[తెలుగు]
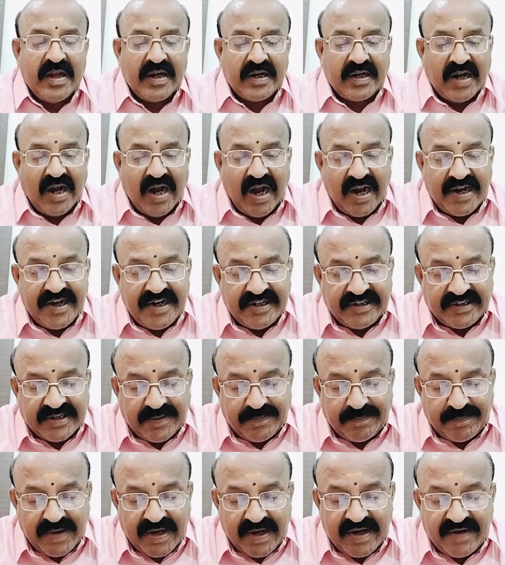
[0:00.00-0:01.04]

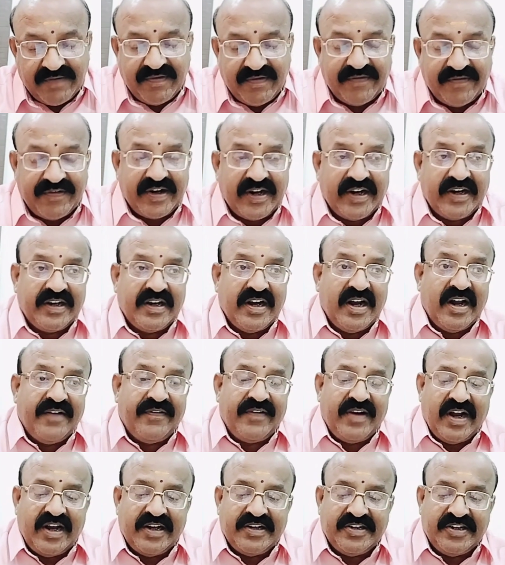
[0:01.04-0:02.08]
కాగితంపై వివరంగా
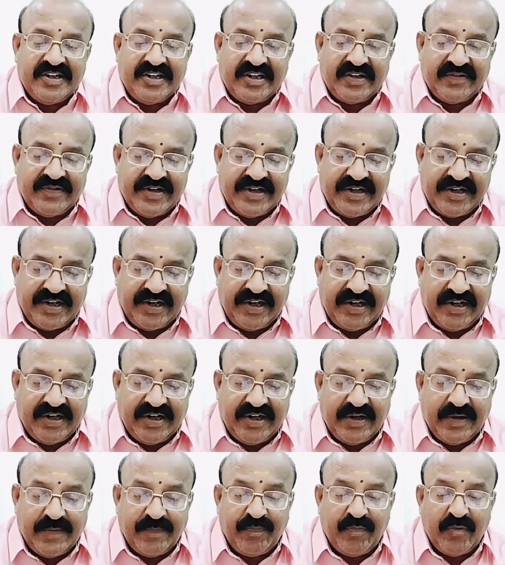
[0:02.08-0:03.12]
వ్రాసినటువంటి
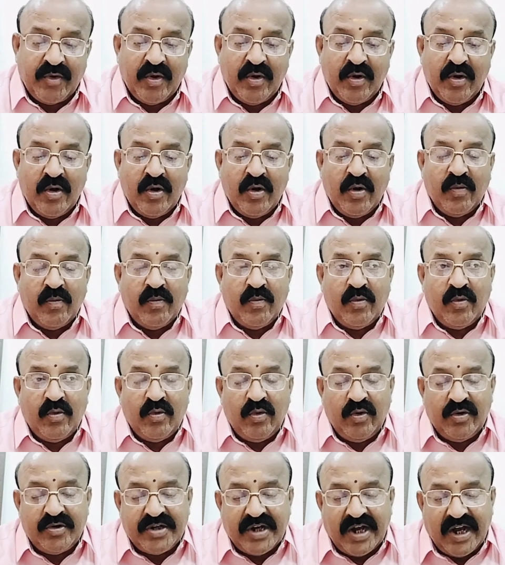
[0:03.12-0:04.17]
మూడు
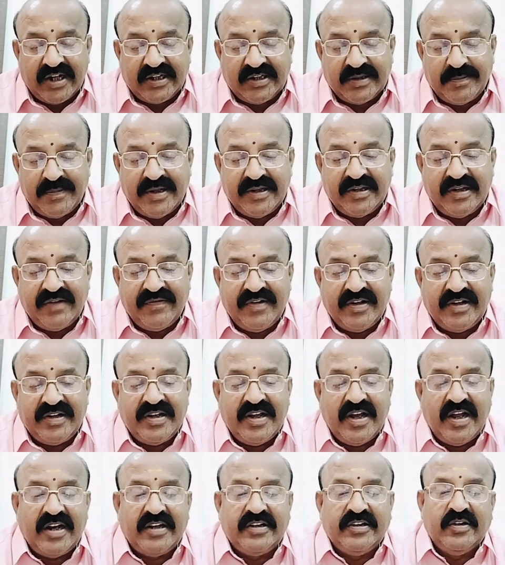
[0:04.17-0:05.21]
శాతం మంది
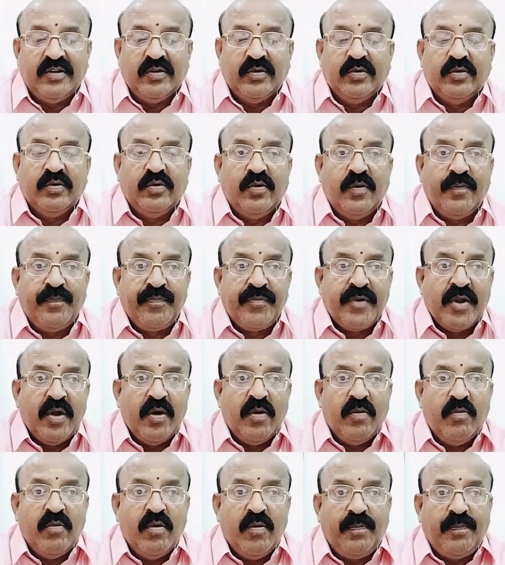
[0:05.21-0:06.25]
విద్యార్థులు
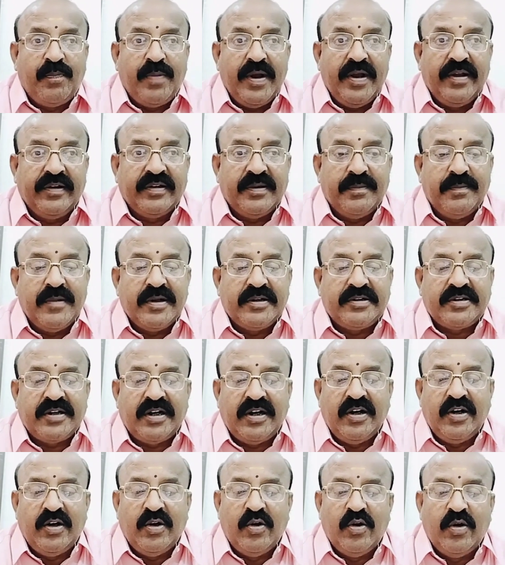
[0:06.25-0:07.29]
ముప్పై
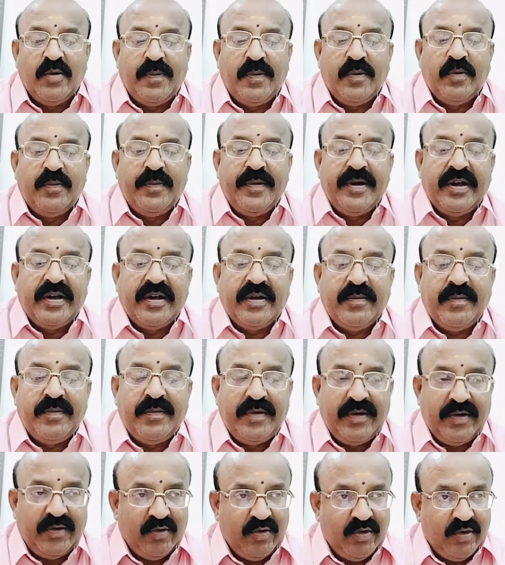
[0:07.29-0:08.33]
సంవత్సరాల లోపు
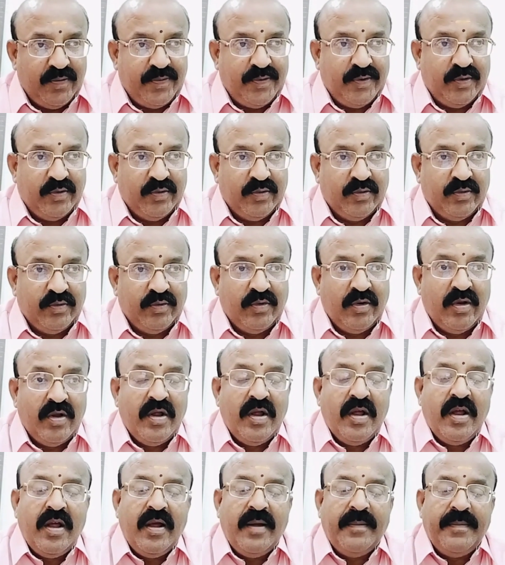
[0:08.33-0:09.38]
లోపును
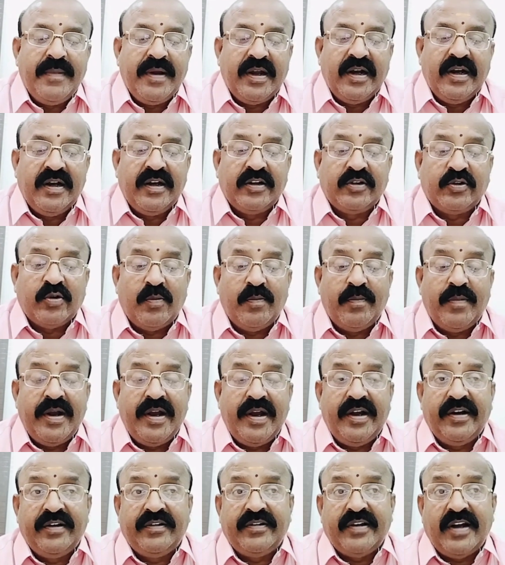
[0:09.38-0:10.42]
మిగిలిన తొంభై
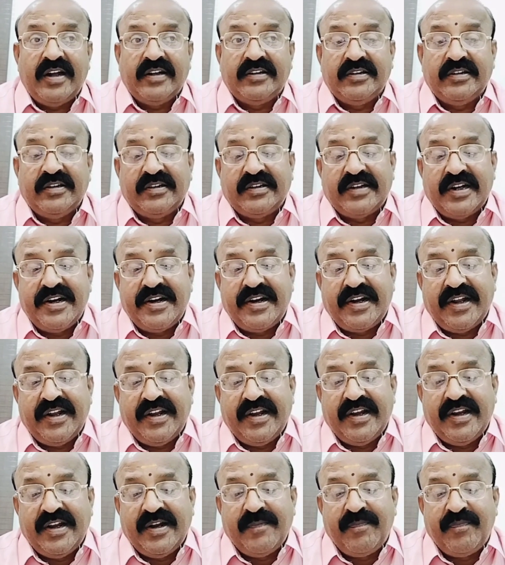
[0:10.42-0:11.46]
ఏడు శాతం కంటే
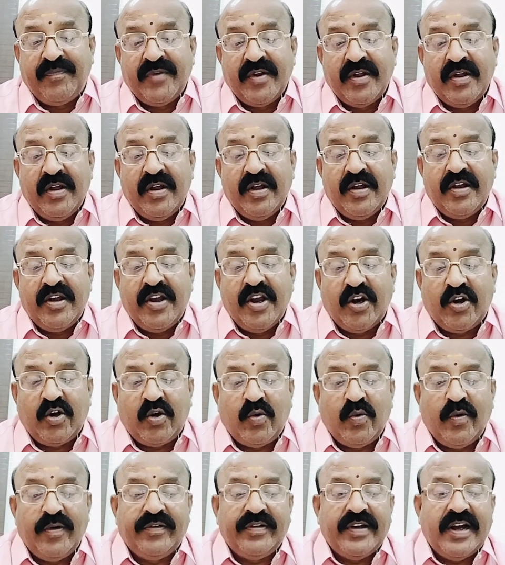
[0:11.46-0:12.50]

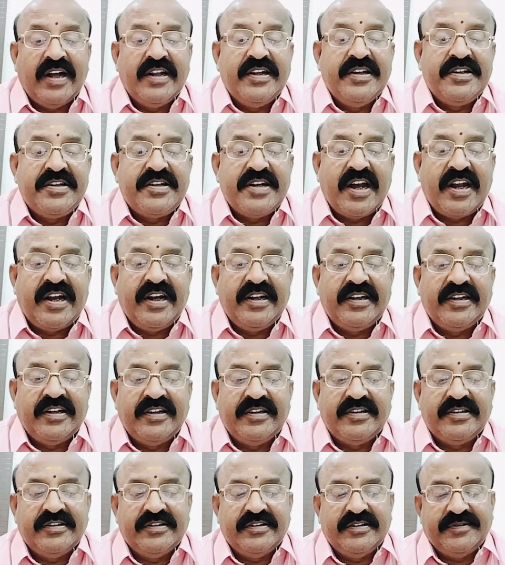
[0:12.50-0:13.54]
ఎక్కువ సాధించారని
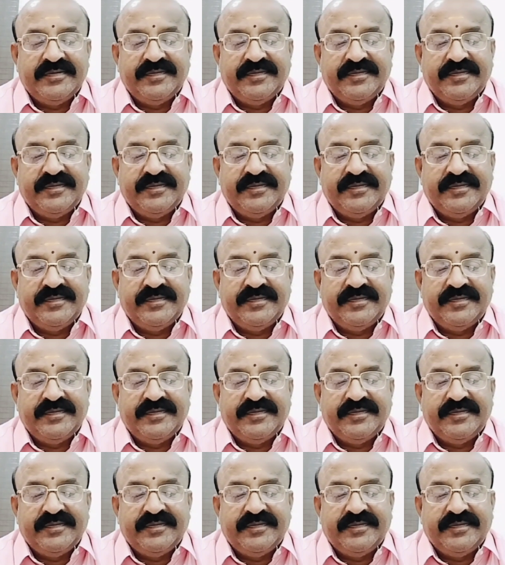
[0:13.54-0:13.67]
తెలిసింది